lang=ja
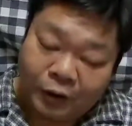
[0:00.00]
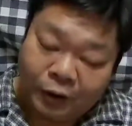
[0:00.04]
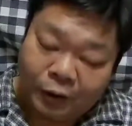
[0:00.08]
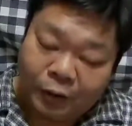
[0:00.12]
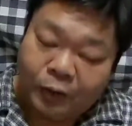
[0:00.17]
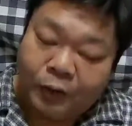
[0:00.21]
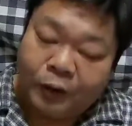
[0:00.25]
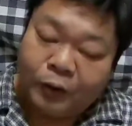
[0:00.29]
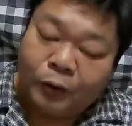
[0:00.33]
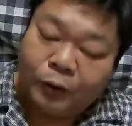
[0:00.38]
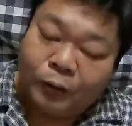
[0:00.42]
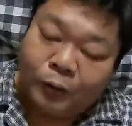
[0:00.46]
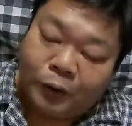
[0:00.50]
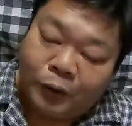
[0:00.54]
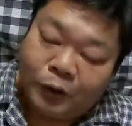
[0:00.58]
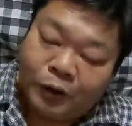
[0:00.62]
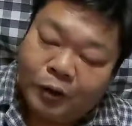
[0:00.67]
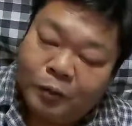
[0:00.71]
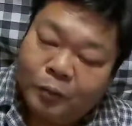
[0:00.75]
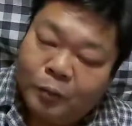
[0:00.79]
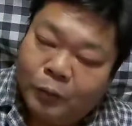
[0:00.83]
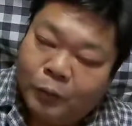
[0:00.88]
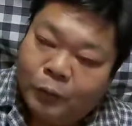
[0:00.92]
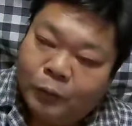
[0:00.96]
ていうかそういうの
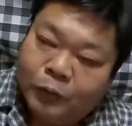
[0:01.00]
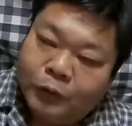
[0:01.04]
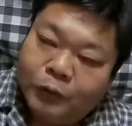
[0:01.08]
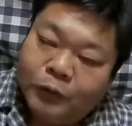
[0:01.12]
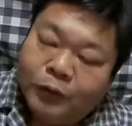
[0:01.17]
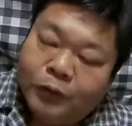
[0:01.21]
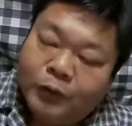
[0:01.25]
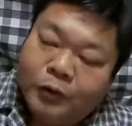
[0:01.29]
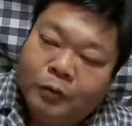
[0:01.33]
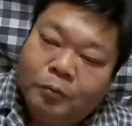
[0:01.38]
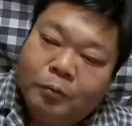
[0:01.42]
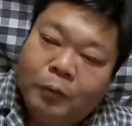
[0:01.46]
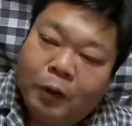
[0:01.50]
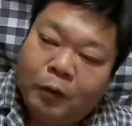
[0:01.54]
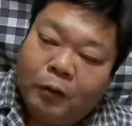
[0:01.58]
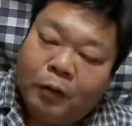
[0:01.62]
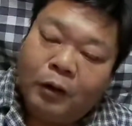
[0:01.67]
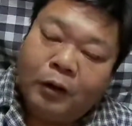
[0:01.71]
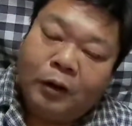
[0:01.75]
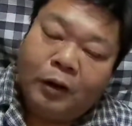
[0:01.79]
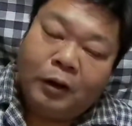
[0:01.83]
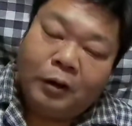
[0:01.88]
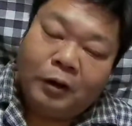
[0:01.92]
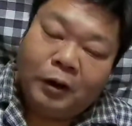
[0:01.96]
が全部丸
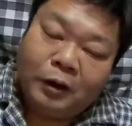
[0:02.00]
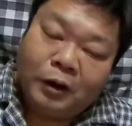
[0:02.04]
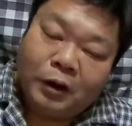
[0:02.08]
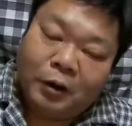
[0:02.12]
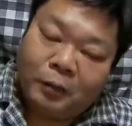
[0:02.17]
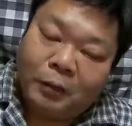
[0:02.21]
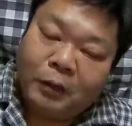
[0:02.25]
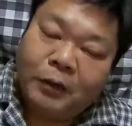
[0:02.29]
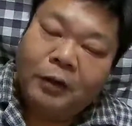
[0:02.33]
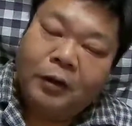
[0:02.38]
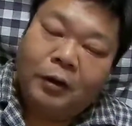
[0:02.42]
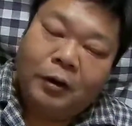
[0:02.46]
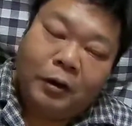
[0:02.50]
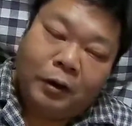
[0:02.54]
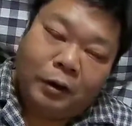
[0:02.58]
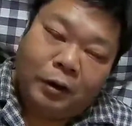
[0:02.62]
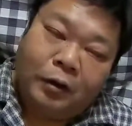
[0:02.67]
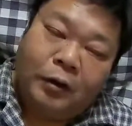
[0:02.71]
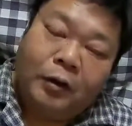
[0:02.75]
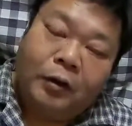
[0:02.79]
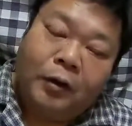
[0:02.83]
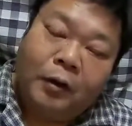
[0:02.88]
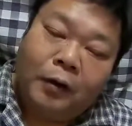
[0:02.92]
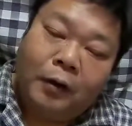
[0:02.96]
裸になっちゃいますから
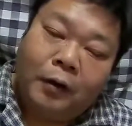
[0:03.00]
ね